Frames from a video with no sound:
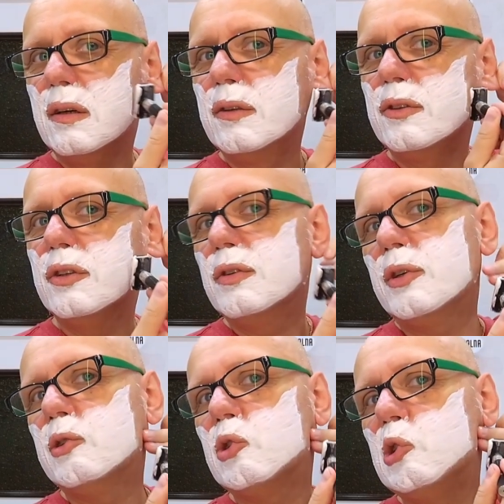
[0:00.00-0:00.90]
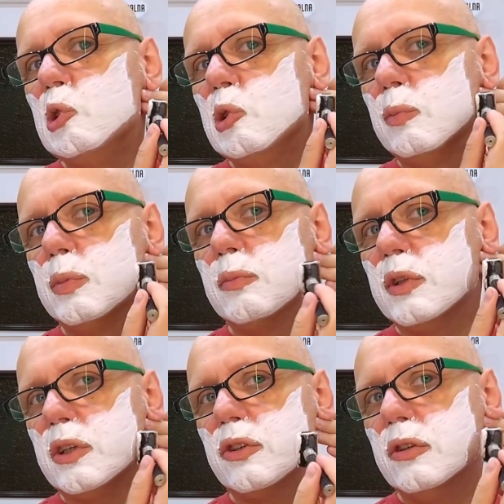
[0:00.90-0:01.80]
od dziewiątki bym
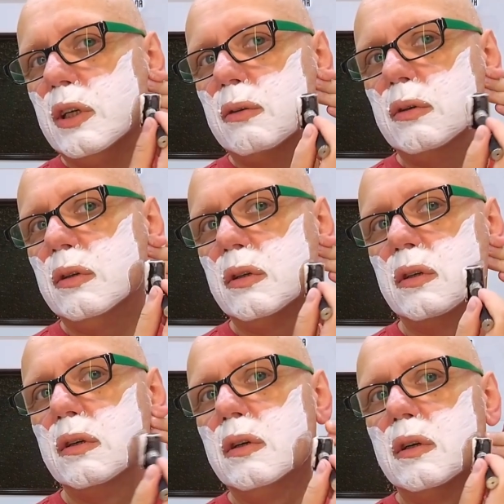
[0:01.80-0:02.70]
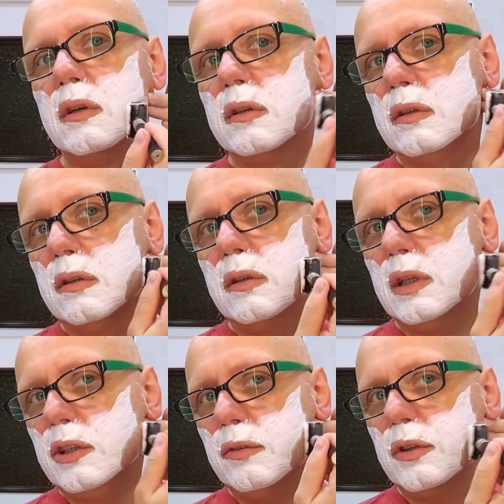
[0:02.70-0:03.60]
zaczynał. No i
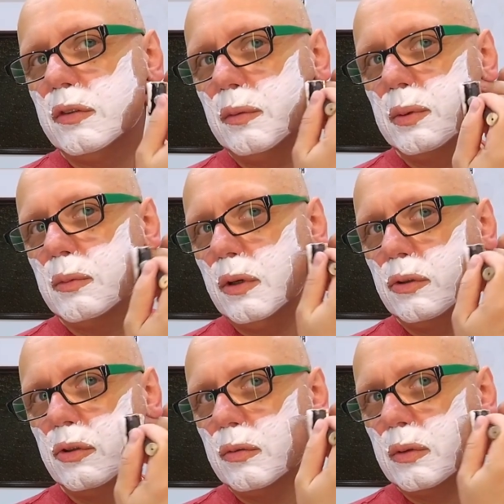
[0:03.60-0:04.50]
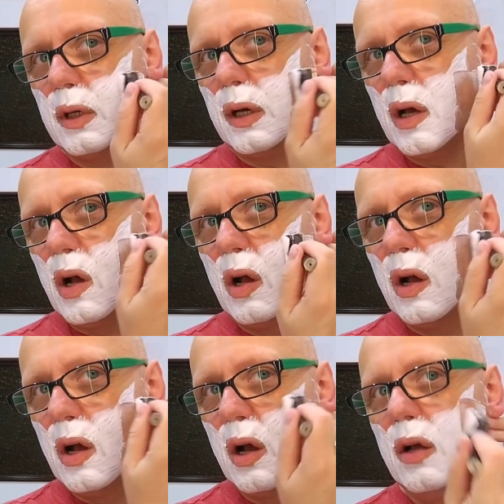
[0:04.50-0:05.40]
na dziewiątce bym kończył, tak?
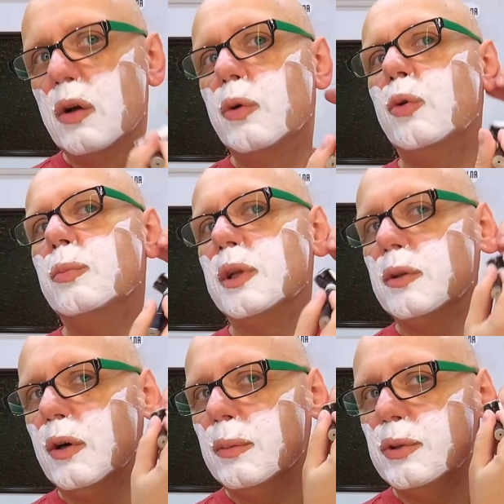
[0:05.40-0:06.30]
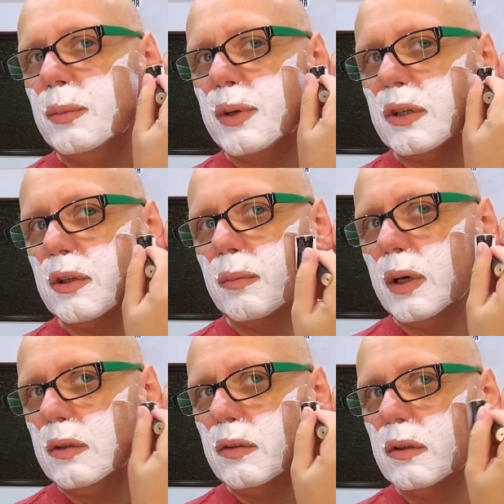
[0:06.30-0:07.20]
Rubin. O, przepraszam
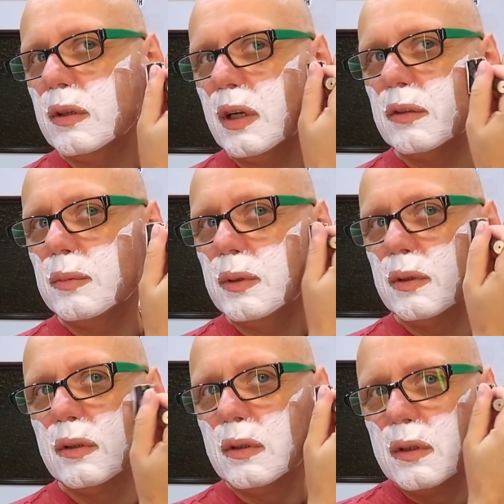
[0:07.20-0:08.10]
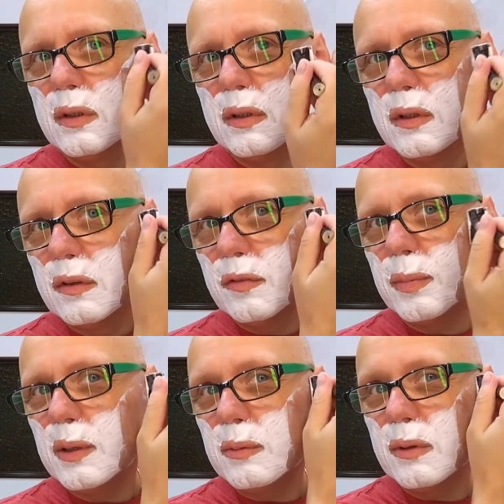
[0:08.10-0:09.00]
bardzo, teraz mi
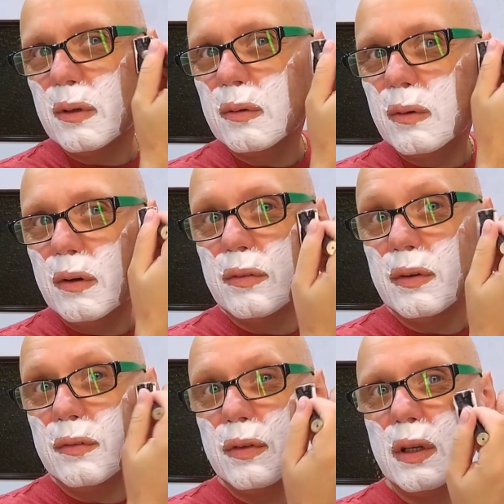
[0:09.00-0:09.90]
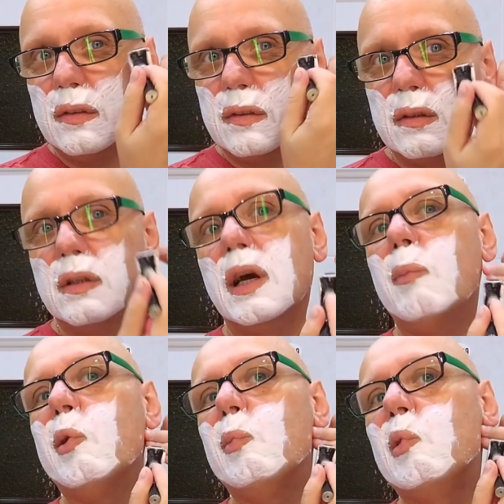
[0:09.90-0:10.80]
wpadło do głowy. Więc
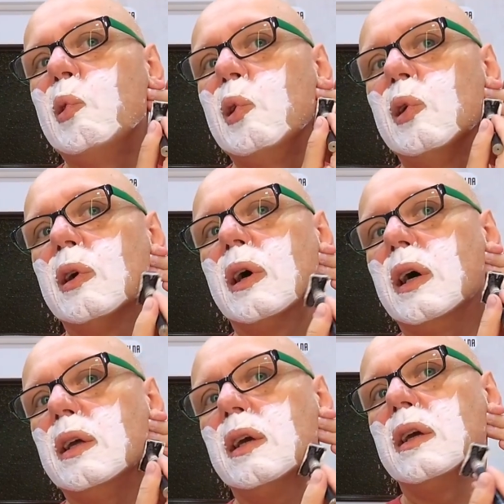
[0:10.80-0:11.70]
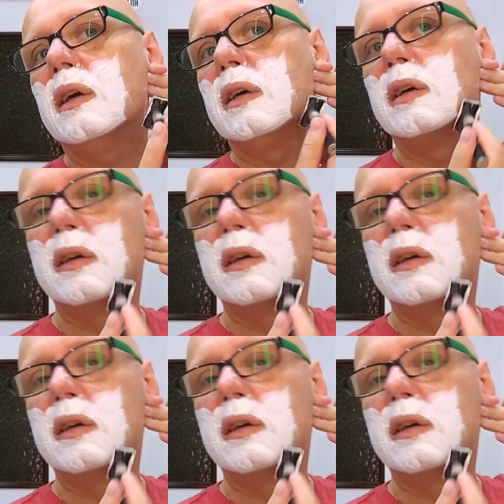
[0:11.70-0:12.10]
ja bym, a jej,